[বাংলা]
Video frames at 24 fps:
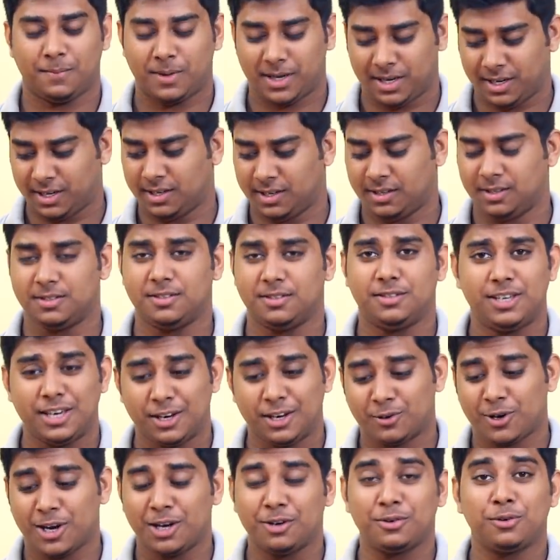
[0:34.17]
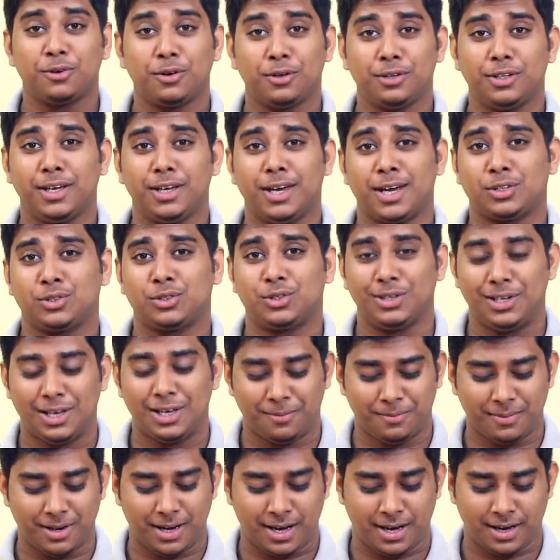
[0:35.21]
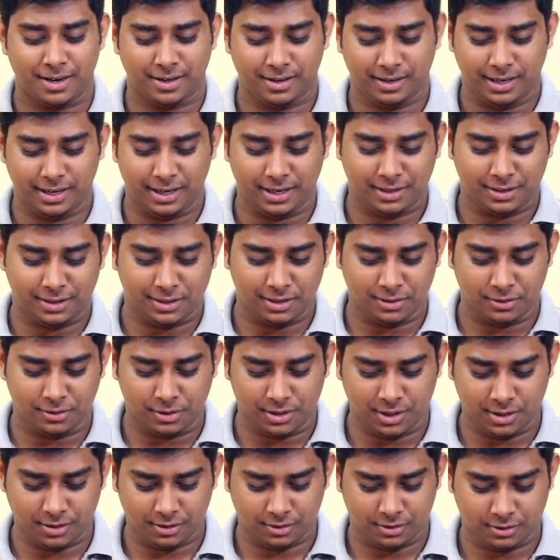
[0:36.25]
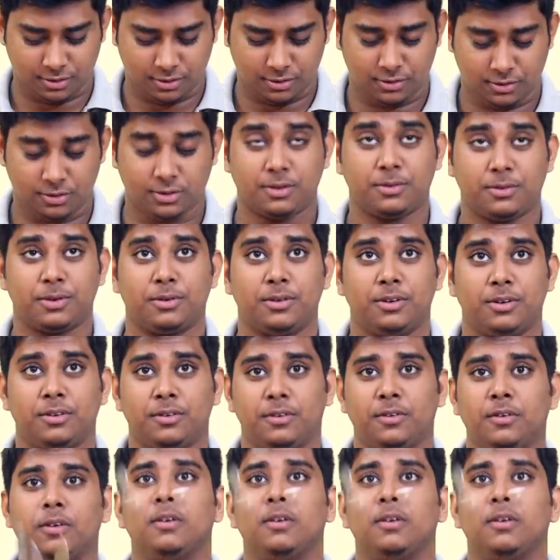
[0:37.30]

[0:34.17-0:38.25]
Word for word: মানে যে কয়েনগুলো দিয়ে অ্যাকচুয়ালি আমরা হেডটেল করি সো এবার করি